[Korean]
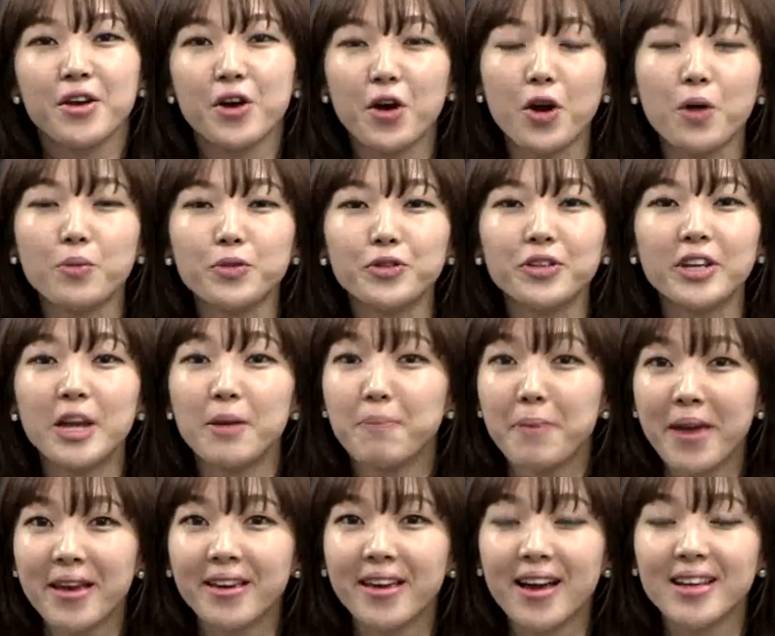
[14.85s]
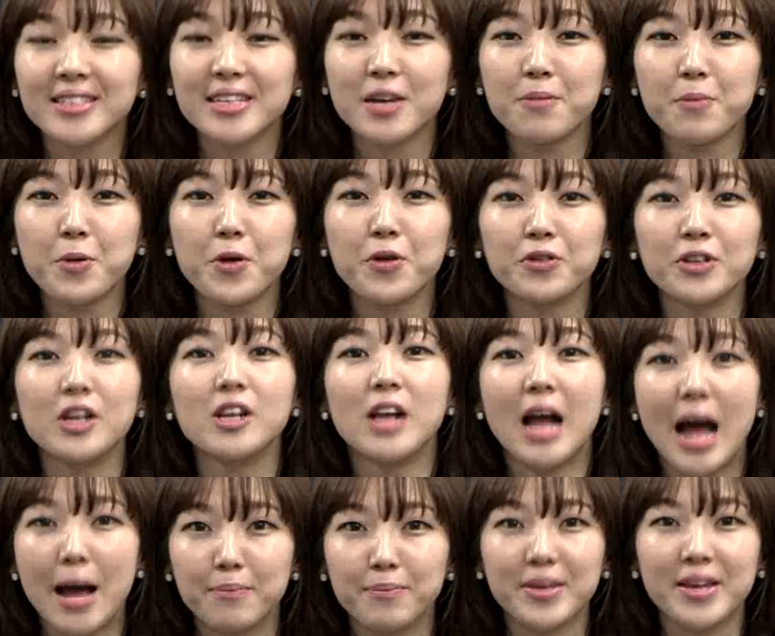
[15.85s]
여러분들이 100가지의
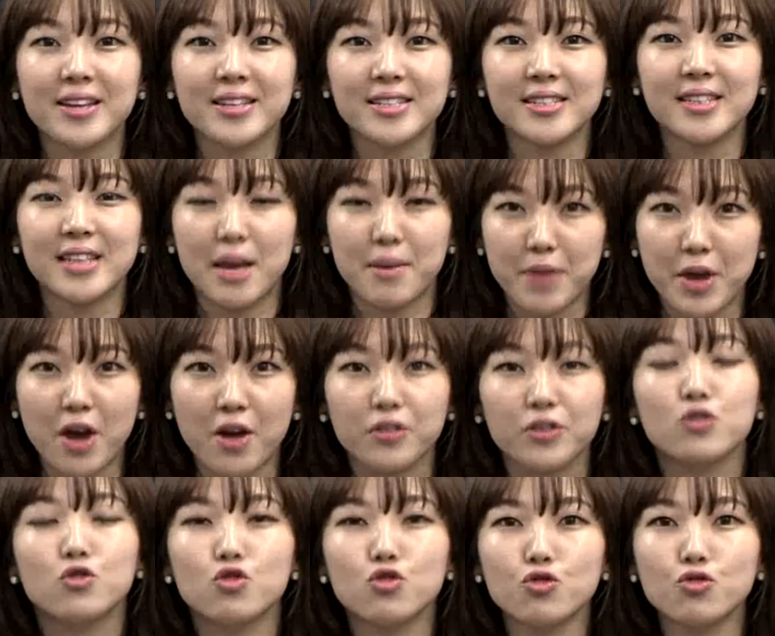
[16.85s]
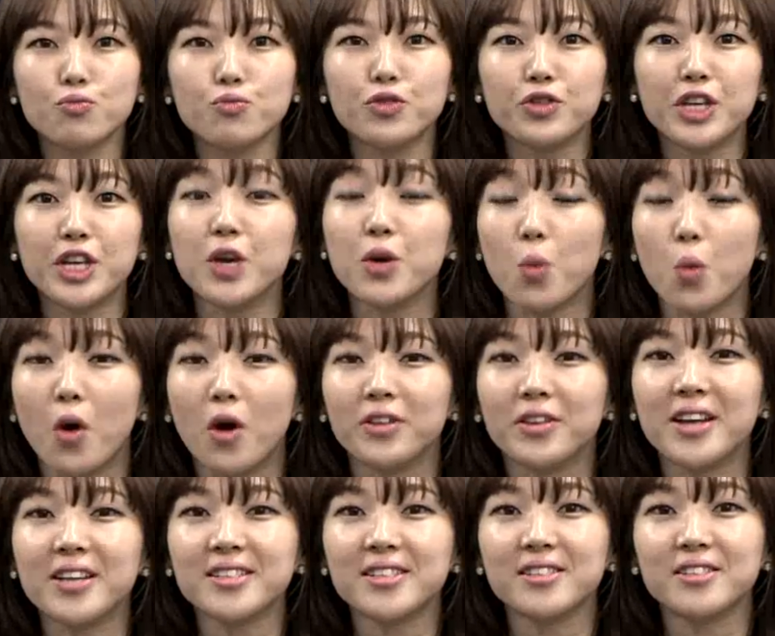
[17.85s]
표현을 암기하신다면 충분히
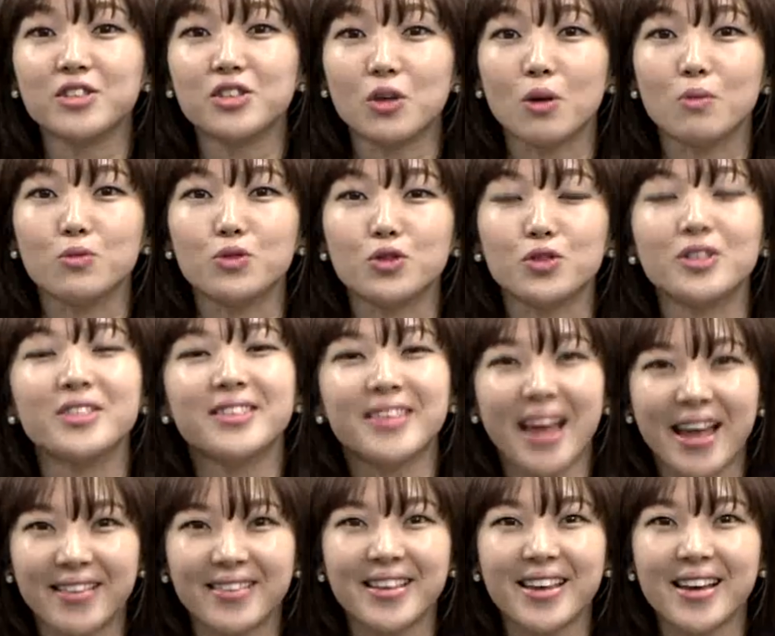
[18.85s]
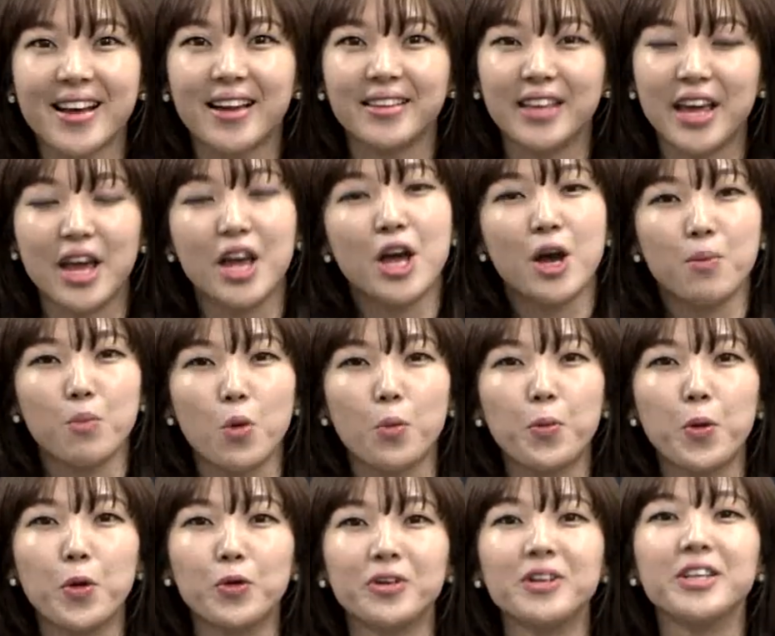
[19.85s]
원하시는 점수를 단기간에
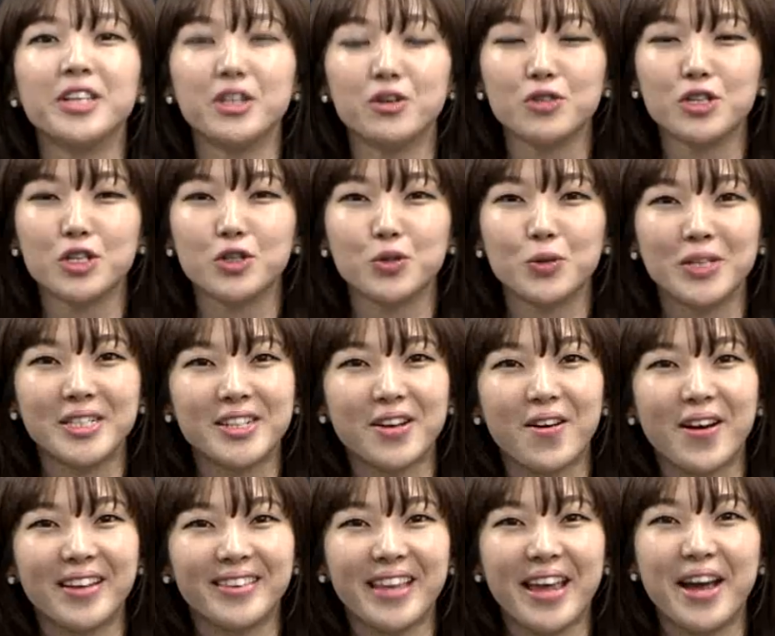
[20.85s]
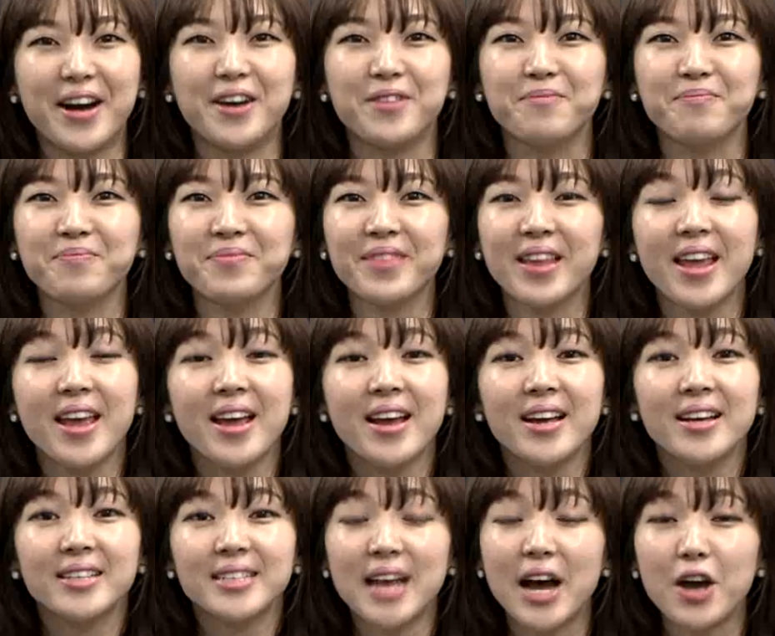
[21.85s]
목표를 이루실 수 있을 것 같아요.
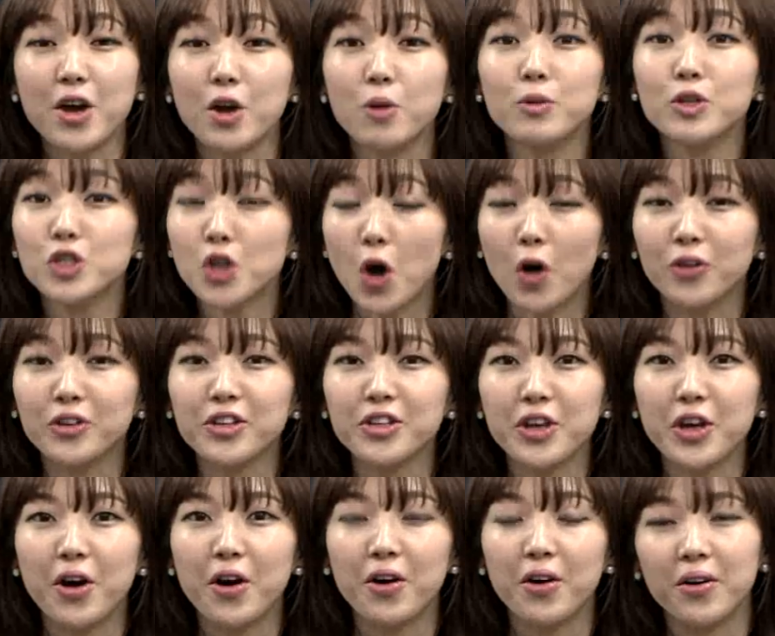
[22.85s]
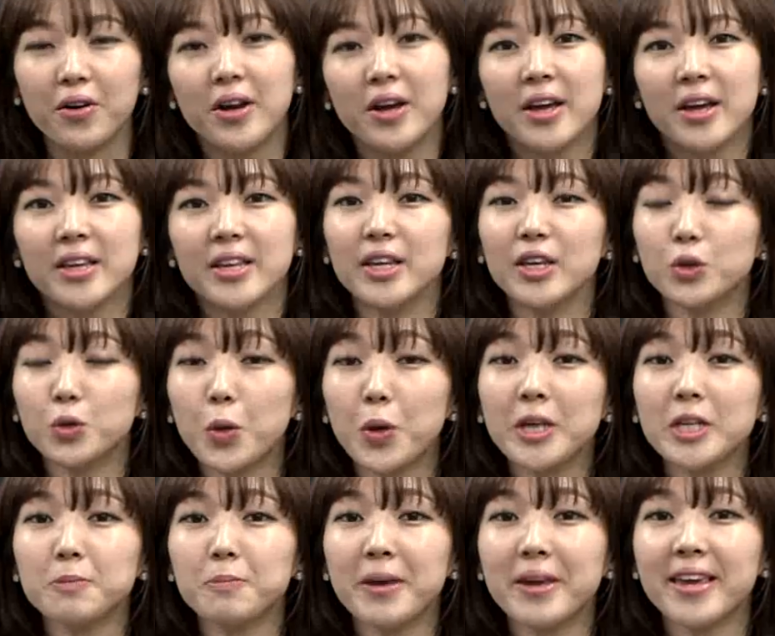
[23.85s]
자, 여러분 저는요, 이
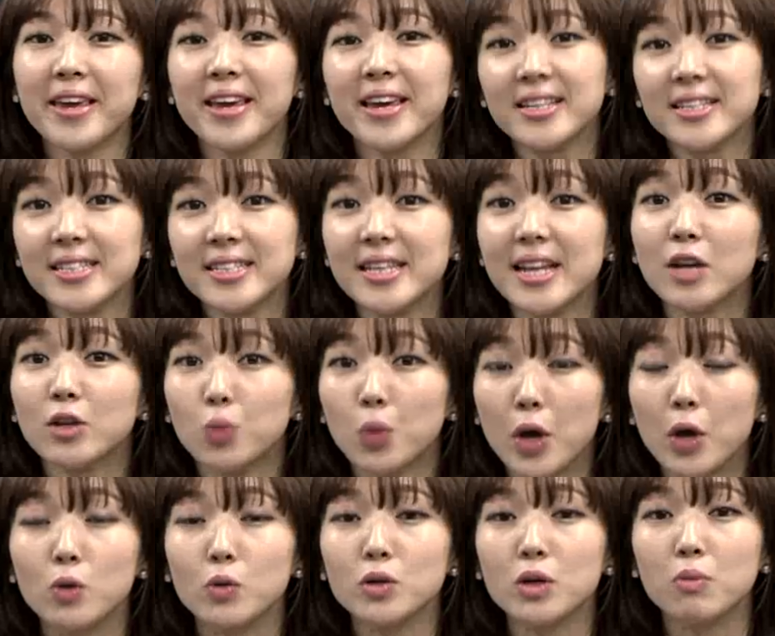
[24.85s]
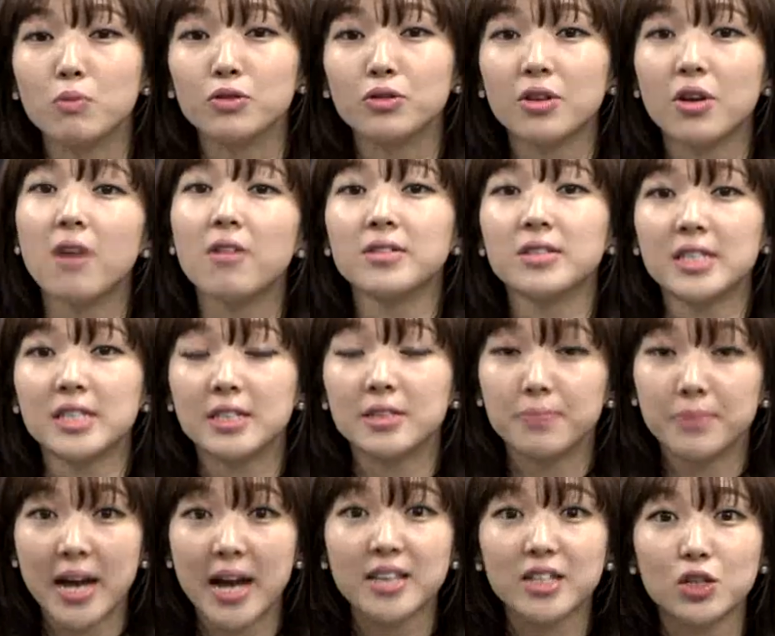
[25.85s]
토익 스피킹이 시작되고서부터
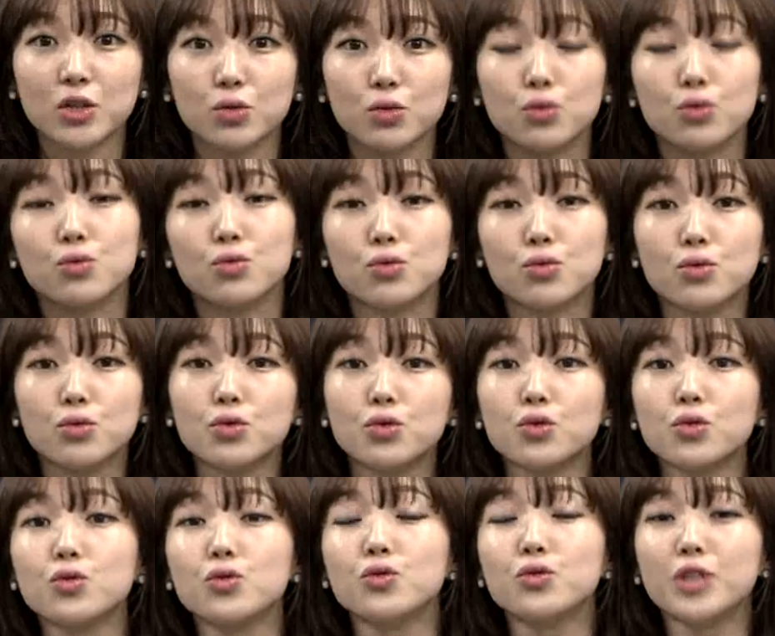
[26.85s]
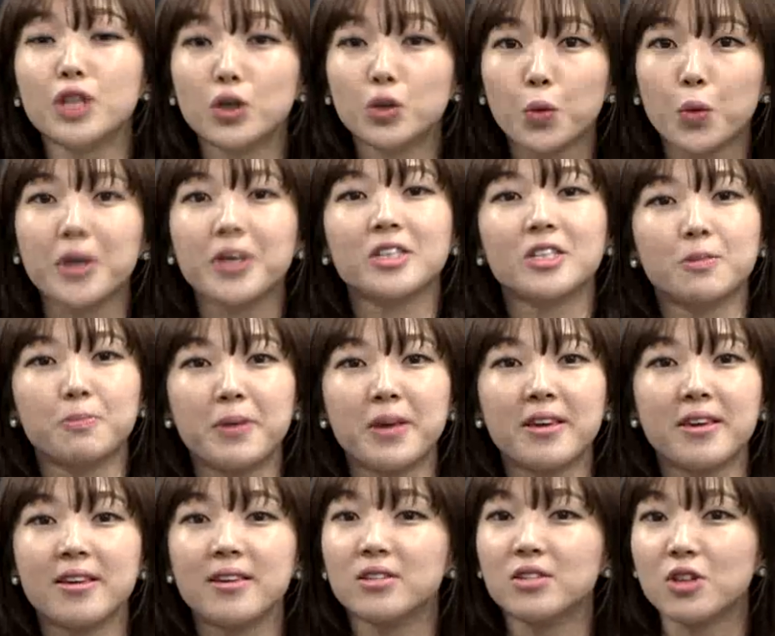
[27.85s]
지금까지도 꾸준히 토익
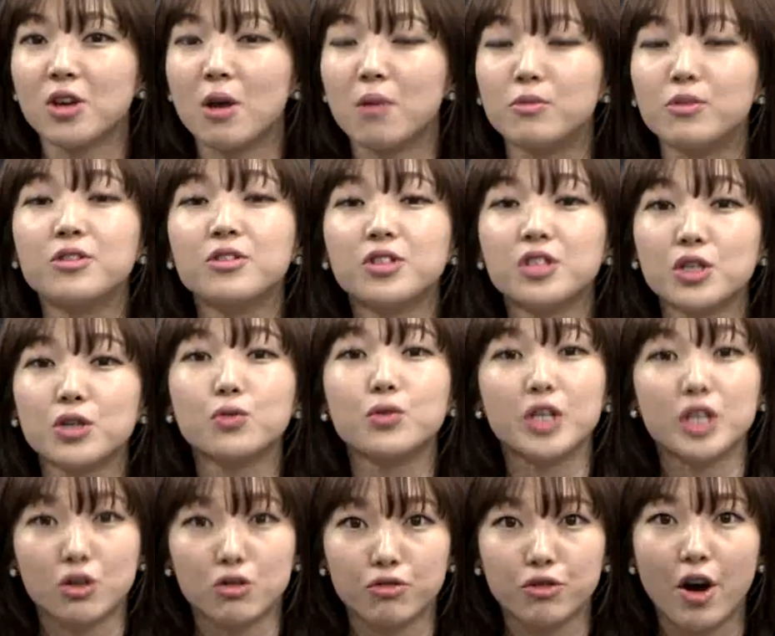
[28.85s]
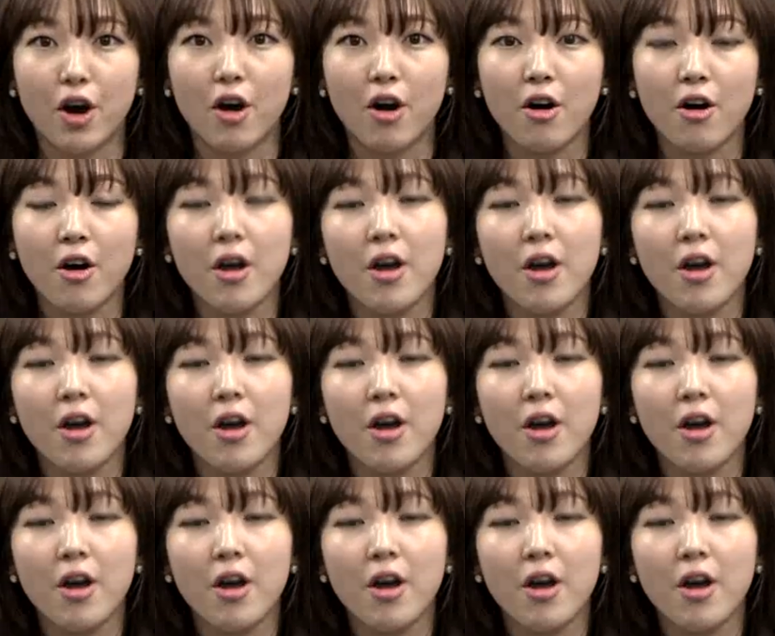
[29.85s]
스피킹 시험을 치고 있고요.